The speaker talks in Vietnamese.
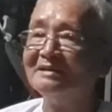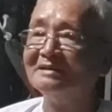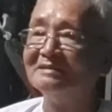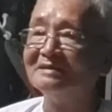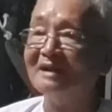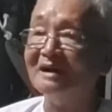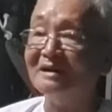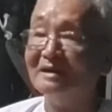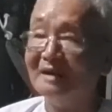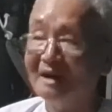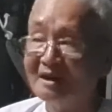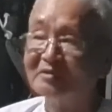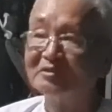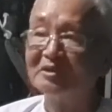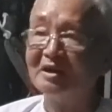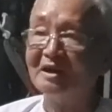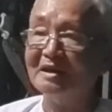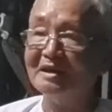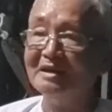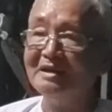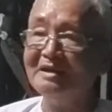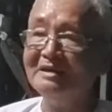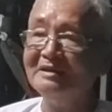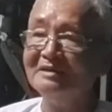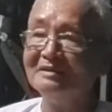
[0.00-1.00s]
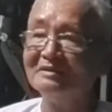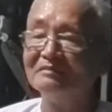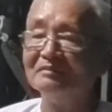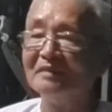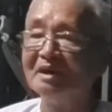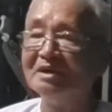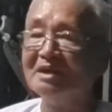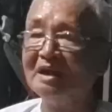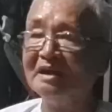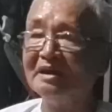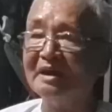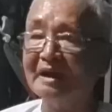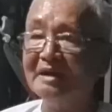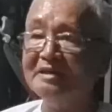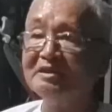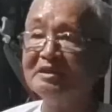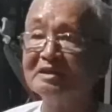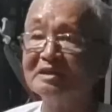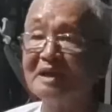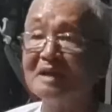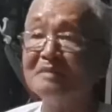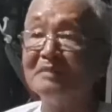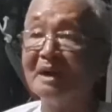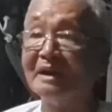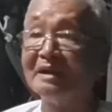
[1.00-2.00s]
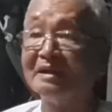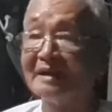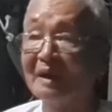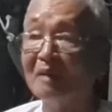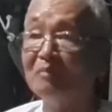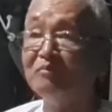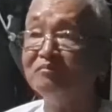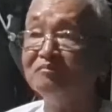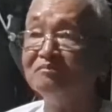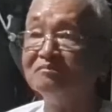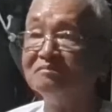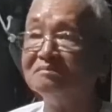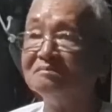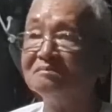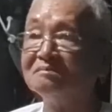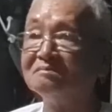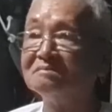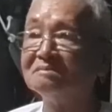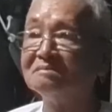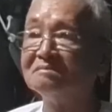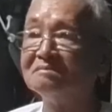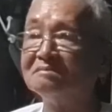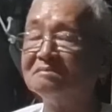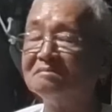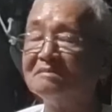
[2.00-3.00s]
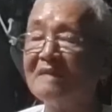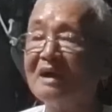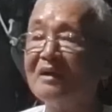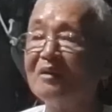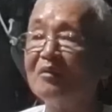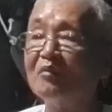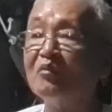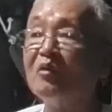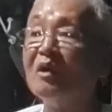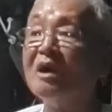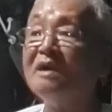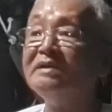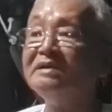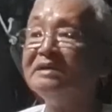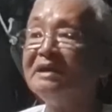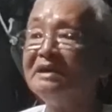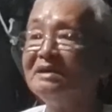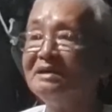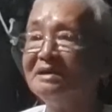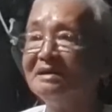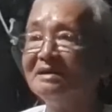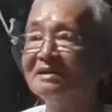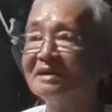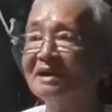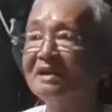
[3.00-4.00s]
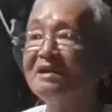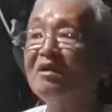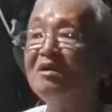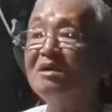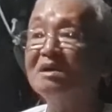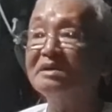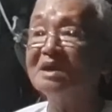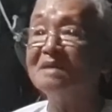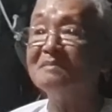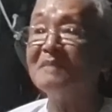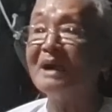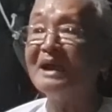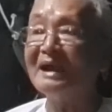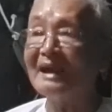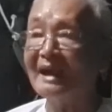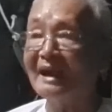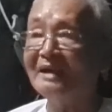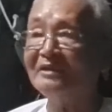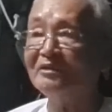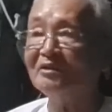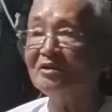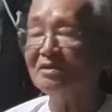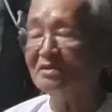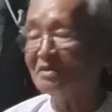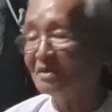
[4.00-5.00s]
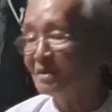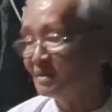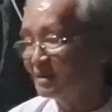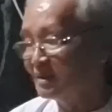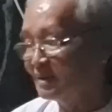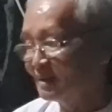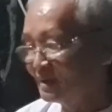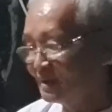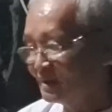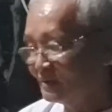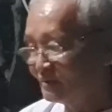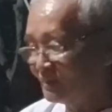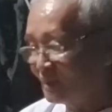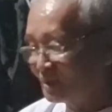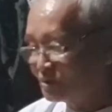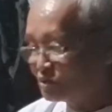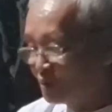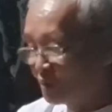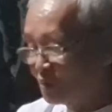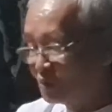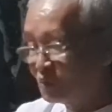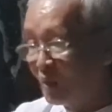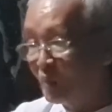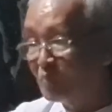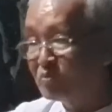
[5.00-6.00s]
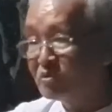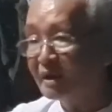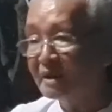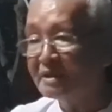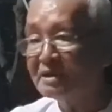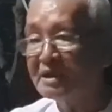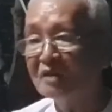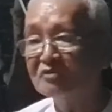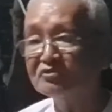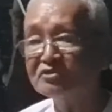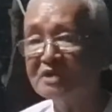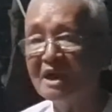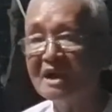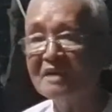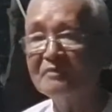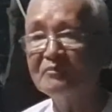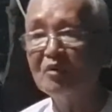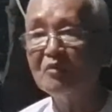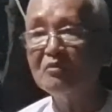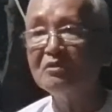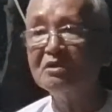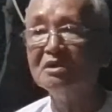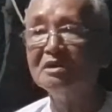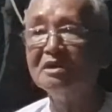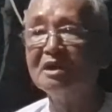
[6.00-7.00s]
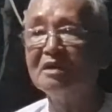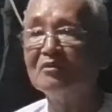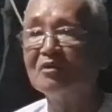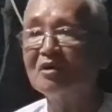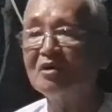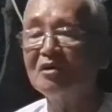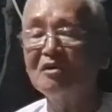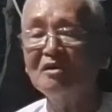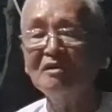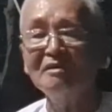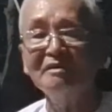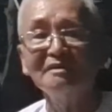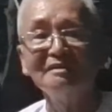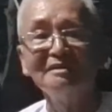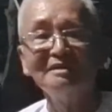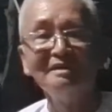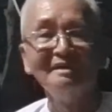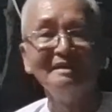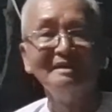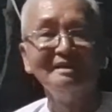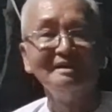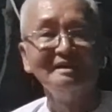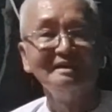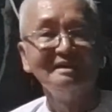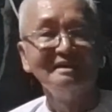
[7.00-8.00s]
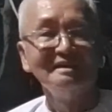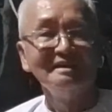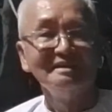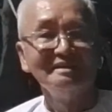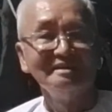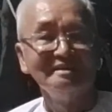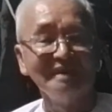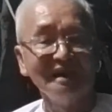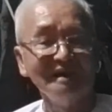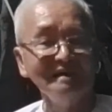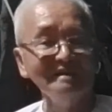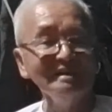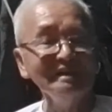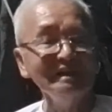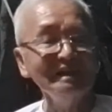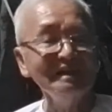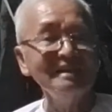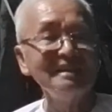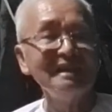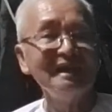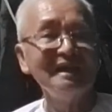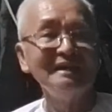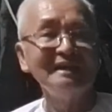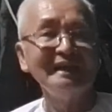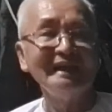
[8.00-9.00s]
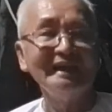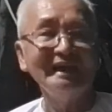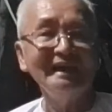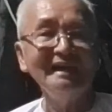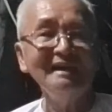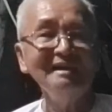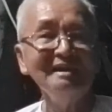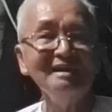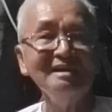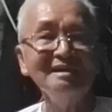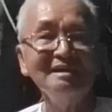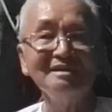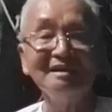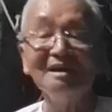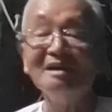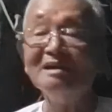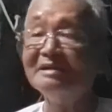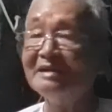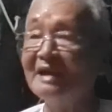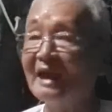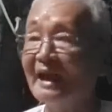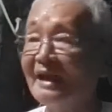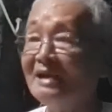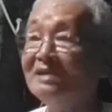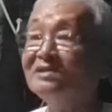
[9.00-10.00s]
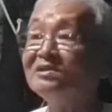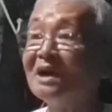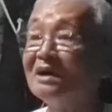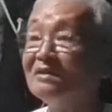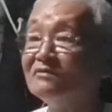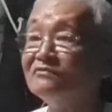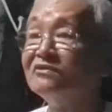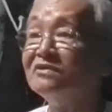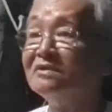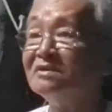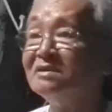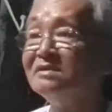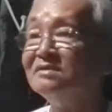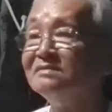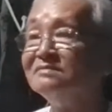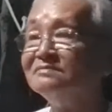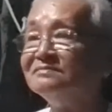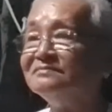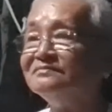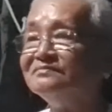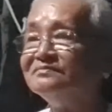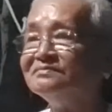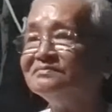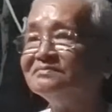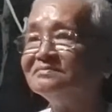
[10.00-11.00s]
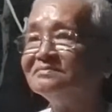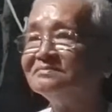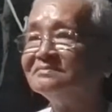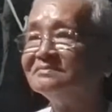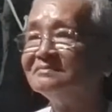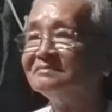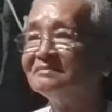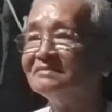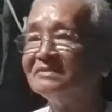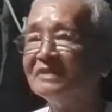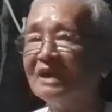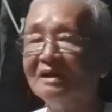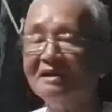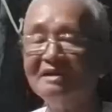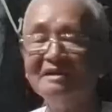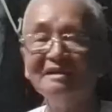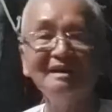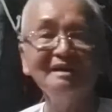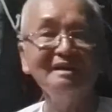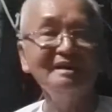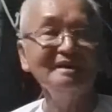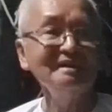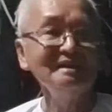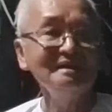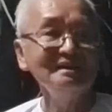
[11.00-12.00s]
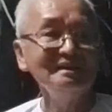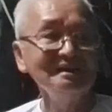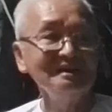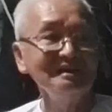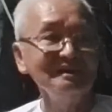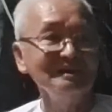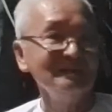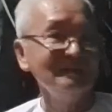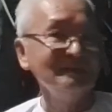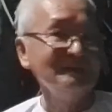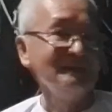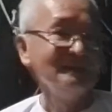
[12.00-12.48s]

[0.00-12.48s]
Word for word: đừng ích kỷ để vì nghĩ tới thân mình không mà quên đi cái đó là gì bản ngã thôi mà su phụng cái giàu sang phụng người nghèo khó những cái lời lẽ rất là đơn giản chân phương những cái ờ,